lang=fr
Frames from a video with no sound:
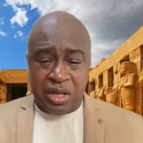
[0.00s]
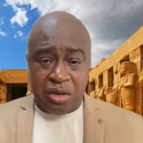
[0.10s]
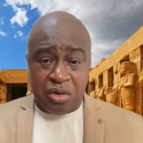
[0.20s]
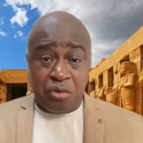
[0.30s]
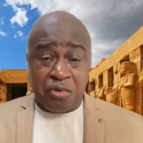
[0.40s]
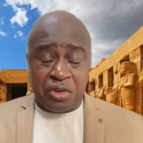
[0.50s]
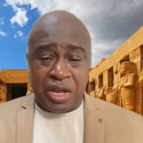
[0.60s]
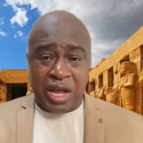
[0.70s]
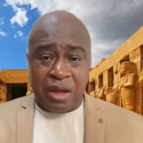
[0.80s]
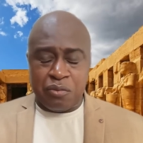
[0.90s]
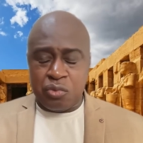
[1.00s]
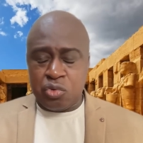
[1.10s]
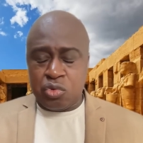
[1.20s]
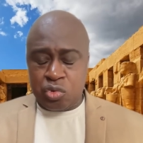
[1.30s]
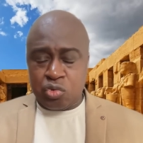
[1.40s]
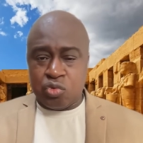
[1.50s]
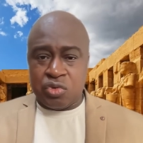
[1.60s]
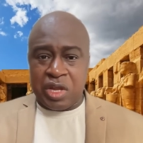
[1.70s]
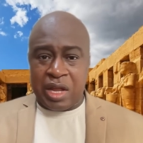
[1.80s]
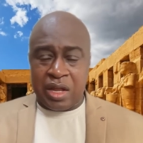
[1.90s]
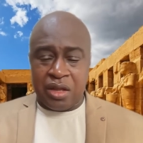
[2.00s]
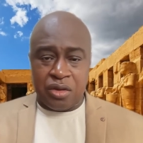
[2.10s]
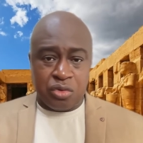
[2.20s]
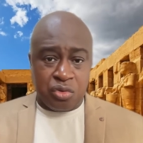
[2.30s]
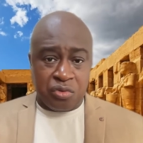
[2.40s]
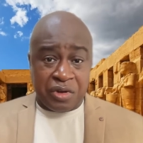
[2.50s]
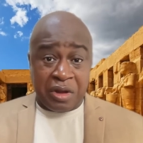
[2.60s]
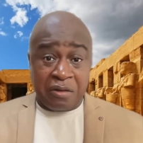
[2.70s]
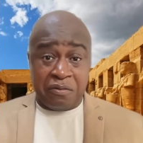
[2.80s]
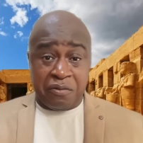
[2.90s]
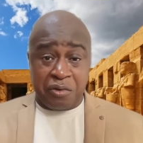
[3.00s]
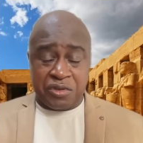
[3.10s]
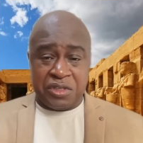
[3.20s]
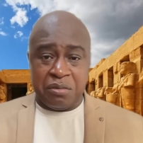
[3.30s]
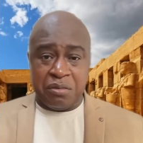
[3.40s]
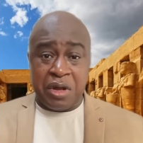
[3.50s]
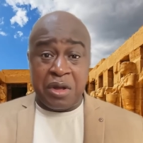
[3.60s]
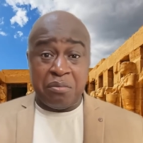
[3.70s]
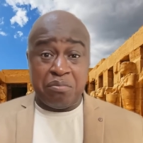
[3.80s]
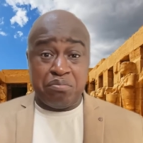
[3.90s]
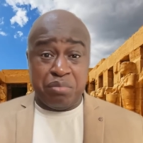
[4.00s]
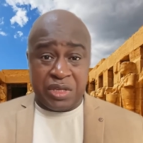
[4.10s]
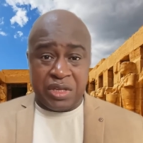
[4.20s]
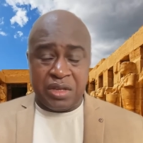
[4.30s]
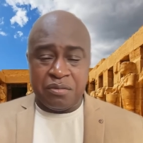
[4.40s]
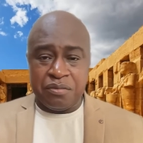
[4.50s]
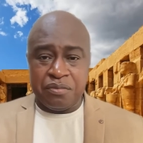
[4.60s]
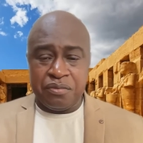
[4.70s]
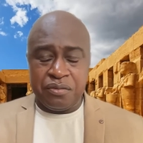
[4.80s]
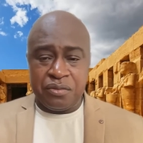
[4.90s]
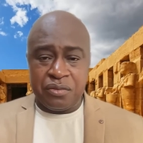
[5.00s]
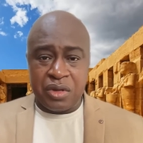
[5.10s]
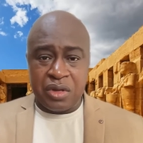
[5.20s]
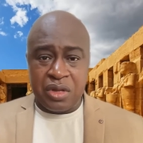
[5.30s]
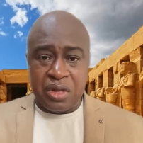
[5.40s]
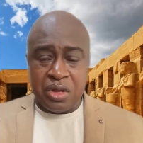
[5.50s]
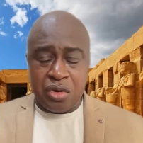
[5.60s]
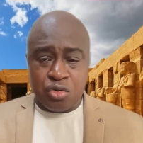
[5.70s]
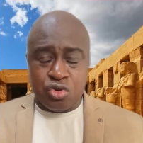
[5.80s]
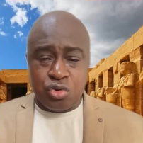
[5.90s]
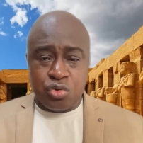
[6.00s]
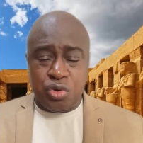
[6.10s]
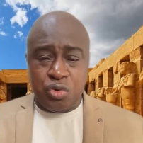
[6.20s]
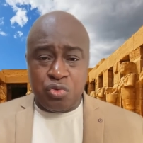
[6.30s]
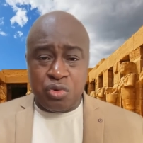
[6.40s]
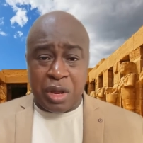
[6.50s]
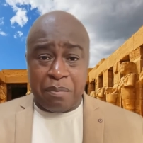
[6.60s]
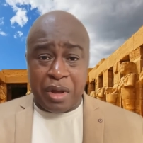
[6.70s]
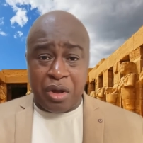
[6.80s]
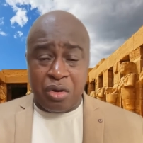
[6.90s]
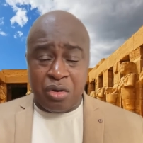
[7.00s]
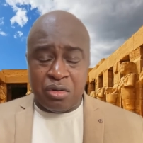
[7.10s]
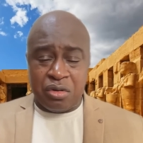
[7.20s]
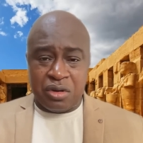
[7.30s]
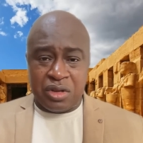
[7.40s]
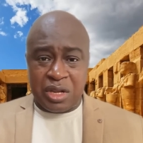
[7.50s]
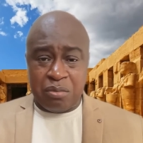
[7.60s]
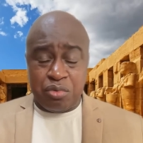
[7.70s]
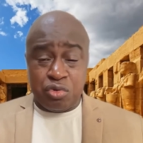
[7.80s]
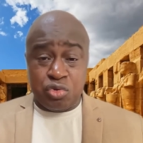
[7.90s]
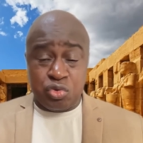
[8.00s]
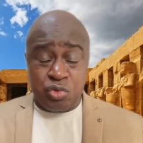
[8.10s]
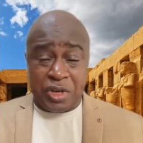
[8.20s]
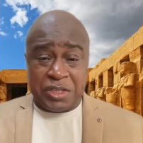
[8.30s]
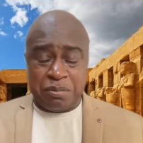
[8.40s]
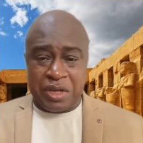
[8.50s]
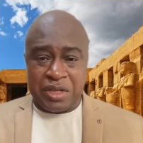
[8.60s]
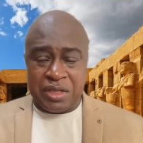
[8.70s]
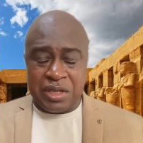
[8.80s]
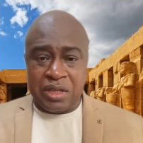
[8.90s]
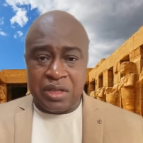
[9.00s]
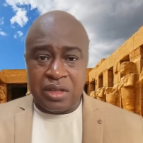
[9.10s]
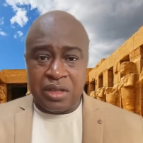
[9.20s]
et que votre âme, tôt ou tard, devra forcément payer. Aujourd'hui où la parole n'est plus du tout respectée,